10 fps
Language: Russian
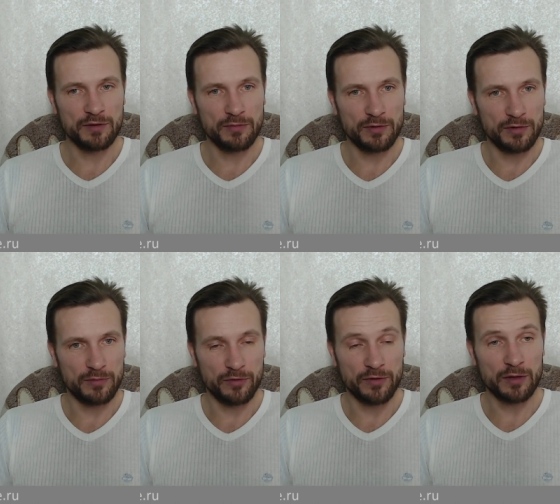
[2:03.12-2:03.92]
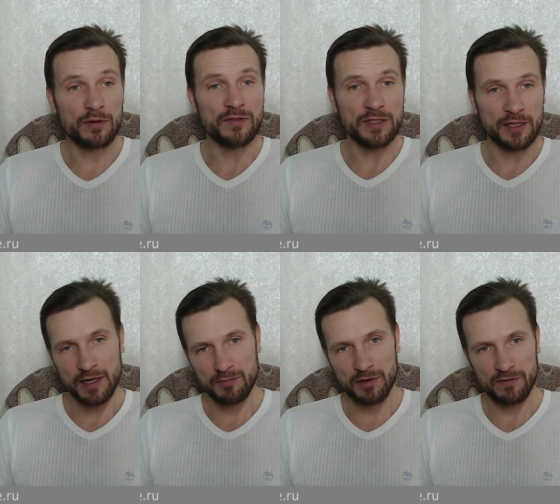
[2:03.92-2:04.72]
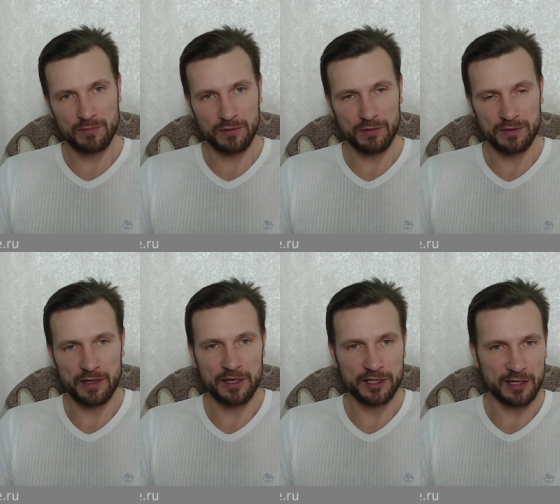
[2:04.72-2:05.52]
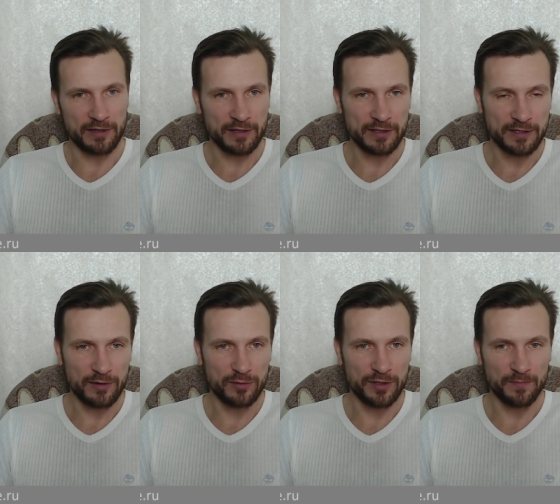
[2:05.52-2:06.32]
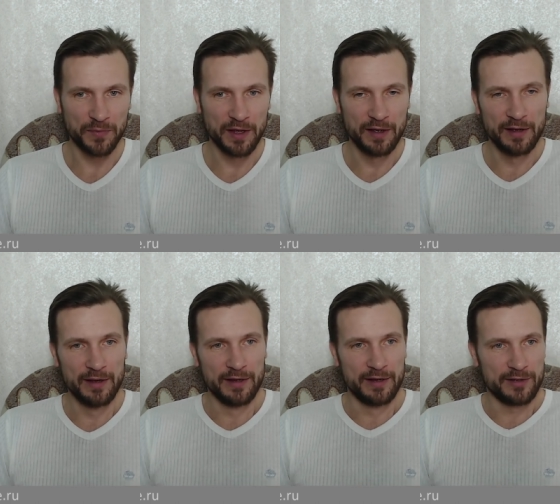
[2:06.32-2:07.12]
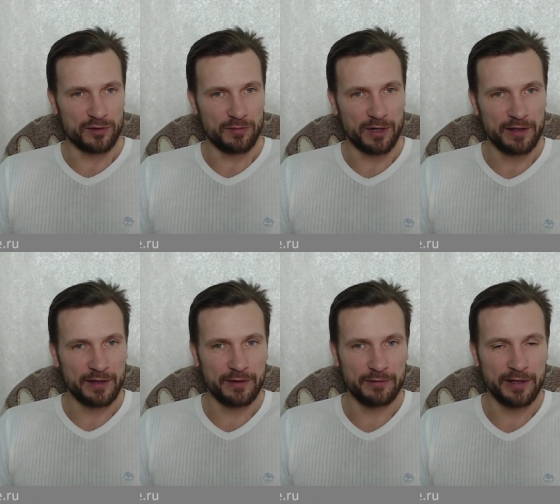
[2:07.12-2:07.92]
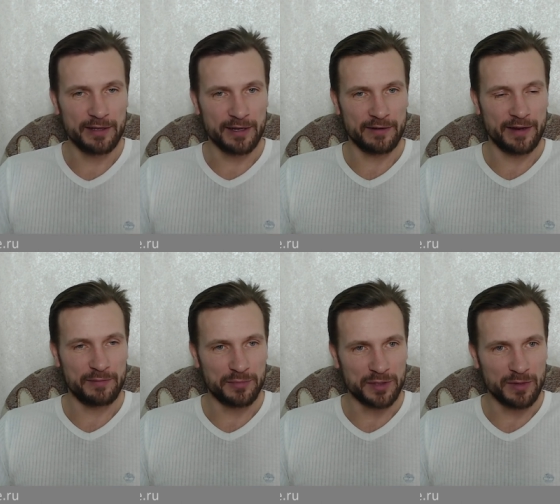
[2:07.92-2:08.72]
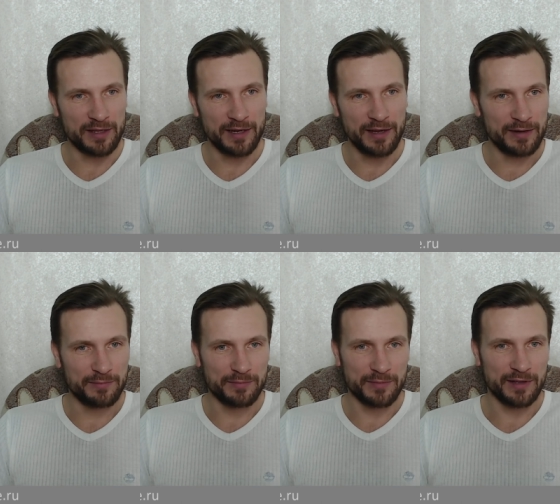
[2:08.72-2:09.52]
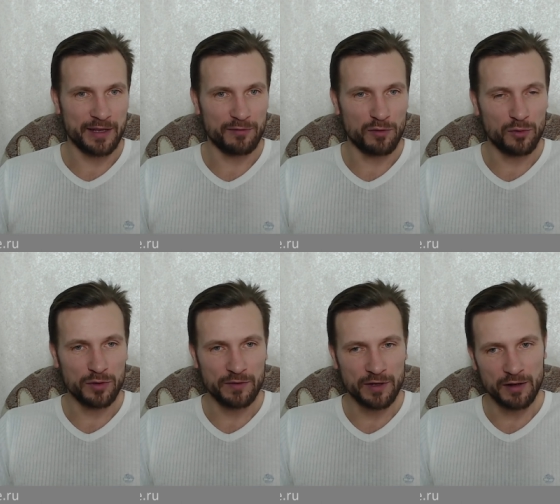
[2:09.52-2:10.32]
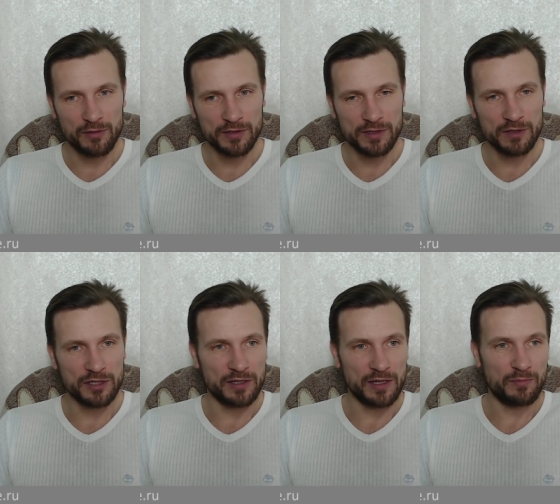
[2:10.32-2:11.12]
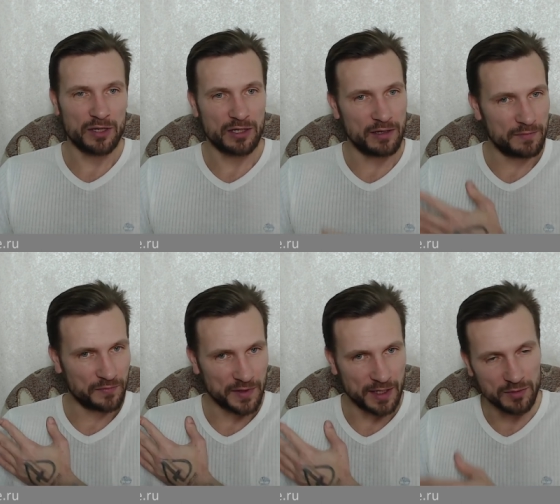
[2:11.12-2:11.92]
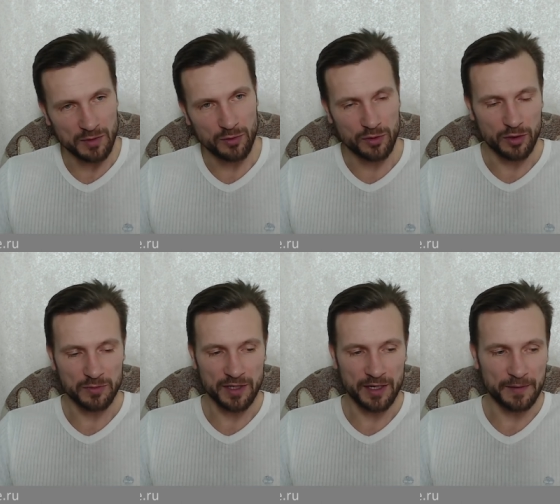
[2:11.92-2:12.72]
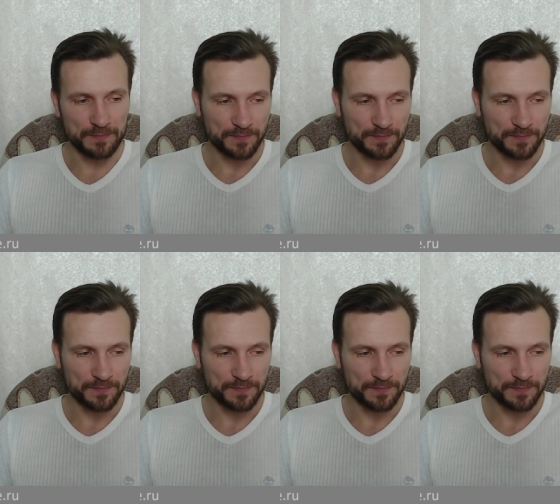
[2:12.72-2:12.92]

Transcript: Бог Любовь, который всегда был во плоти и лишь открылся людям, чтобы они на него некоторое время посмотрели, на его подвиг, какой он совершил, и пошли тем же путем за ним.